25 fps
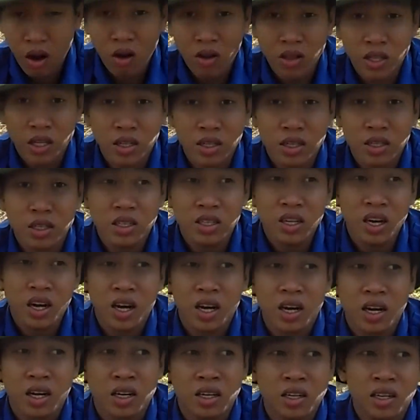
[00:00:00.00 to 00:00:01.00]
loại thứ
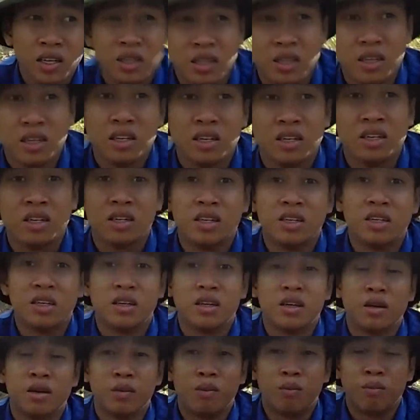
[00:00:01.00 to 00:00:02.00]
uh,
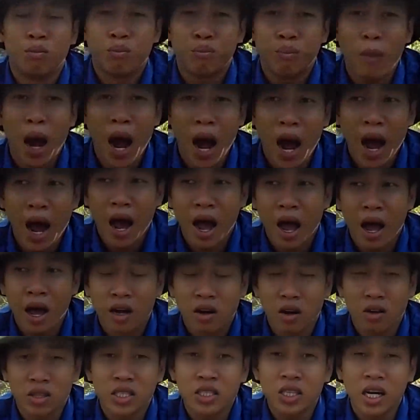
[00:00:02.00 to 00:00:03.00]
ba
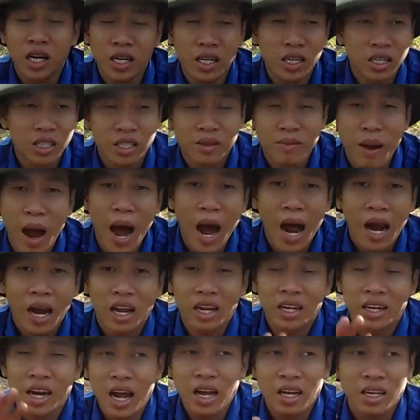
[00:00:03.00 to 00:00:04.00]
loại thứ tư thứ ba
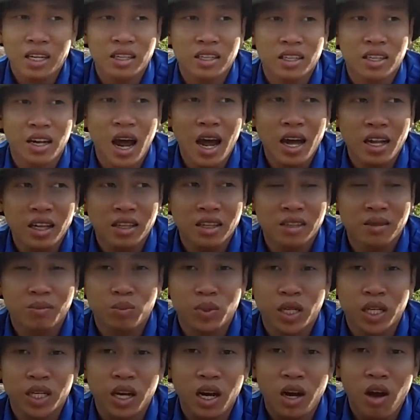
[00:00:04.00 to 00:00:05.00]
là rác rác
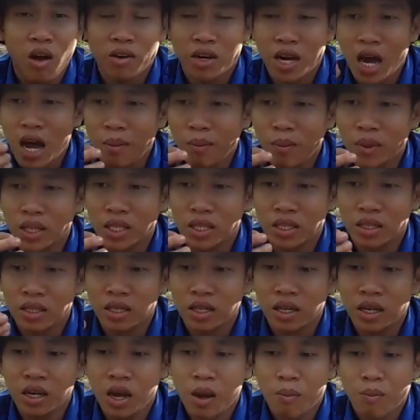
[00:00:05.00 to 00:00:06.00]
những cái loại rác mà
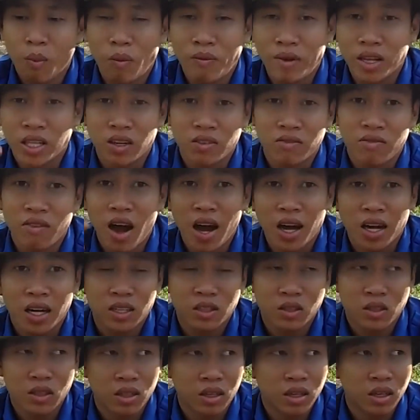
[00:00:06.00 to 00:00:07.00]
từ bảo vệ thực vật
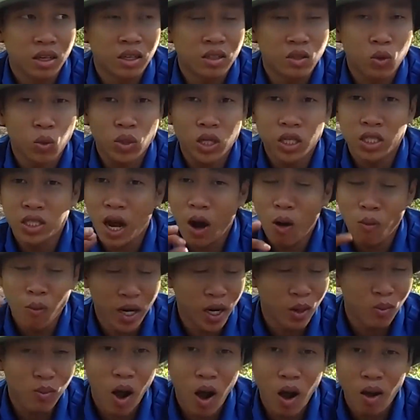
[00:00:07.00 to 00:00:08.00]
uh, ờ, trừ sau
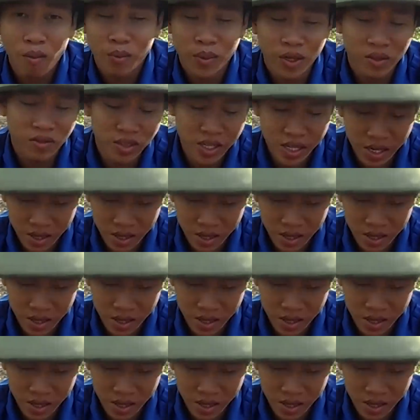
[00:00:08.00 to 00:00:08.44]
mình không có mình